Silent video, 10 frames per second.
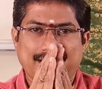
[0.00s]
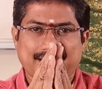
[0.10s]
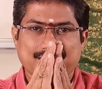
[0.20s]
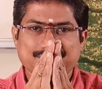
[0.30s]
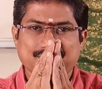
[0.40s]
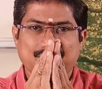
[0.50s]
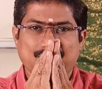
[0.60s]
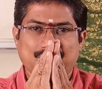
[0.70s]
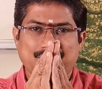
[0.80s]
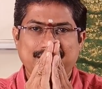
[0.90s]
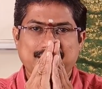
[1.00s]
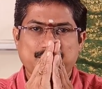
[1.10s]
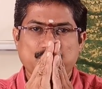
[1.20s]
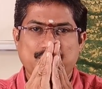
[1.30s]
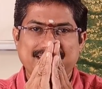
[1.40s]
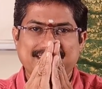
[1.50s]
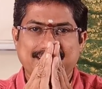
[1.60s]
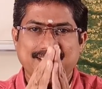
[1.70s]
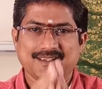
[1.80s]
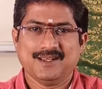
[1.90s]
வணக்கம் வெல்கம் டு மை
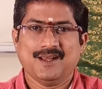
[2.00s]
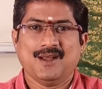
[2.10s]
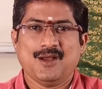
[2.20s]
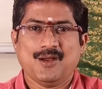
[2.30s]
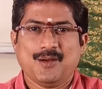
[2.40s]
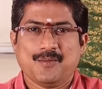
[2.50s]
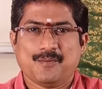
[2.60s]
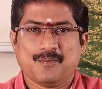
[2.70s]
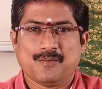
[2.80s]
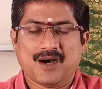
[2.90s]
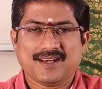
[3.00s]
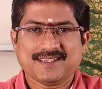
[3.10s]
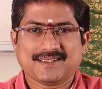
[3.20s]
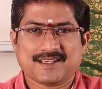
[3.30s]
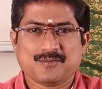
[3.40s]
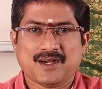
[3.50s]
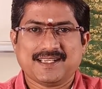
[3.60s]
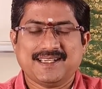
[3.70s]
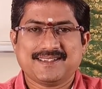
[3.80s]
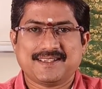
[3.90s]
சேனல் பாரத் கர்மா
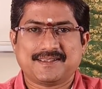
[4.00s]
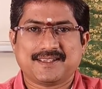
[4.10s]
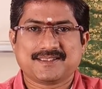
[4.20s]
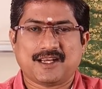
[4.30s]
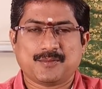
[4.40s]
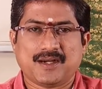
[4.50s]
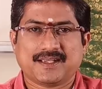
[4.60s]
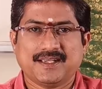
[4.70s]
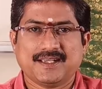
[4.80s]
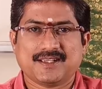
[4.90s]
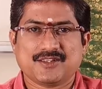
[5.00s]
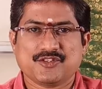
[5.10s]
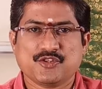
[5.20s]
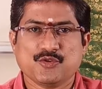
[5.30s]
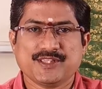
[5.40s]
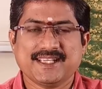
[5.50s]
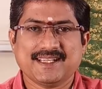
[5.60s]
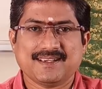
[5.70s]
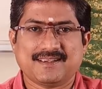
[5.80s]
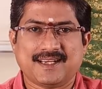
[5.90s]
ஹீலிங் சென்டர் சார்பாக
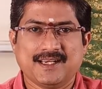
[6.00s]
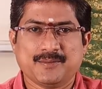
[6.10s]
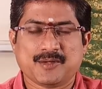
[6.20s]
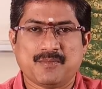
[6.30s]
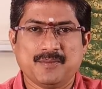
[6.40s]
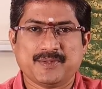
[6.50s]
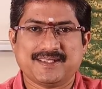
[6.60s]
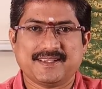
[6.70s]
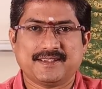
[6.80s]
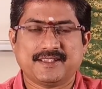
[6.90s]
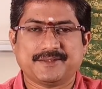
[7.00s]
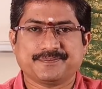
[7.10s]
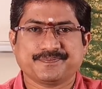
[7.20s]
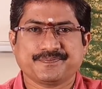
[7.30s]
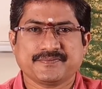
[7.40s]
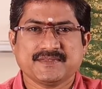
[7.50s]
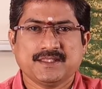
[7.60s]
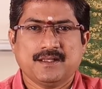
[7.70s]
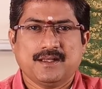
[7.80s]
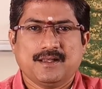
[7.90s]
ஜோதிடர் நல்ல பிரம்மா பேசுகின்றேன்
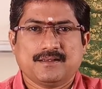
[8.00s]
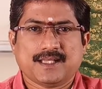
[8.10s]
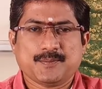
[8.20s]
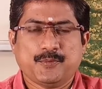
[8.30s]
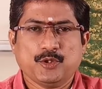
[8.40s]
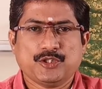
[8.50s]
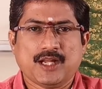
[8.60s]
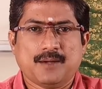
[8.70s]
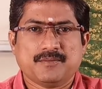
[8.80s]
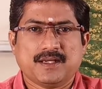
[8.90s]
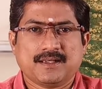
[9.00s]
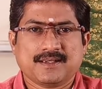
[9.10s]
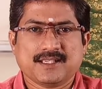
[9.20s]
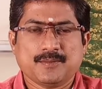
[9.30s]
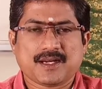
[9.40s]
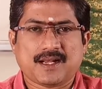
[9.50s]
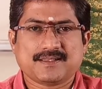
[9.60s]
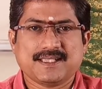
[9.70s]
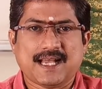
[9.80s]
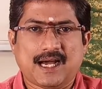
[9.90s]
தற்பொழுது நாம்
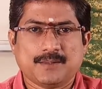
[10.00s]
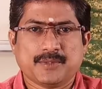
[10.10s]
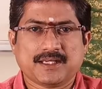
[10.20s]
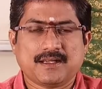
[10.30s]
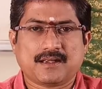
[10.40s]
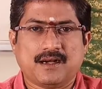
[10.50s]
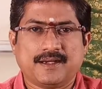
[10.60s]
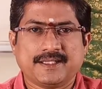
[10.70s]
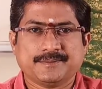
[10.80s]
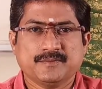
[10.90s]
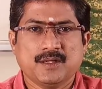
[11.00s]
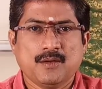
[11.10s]
ரிஷபராசி அன்பர்களுக்கான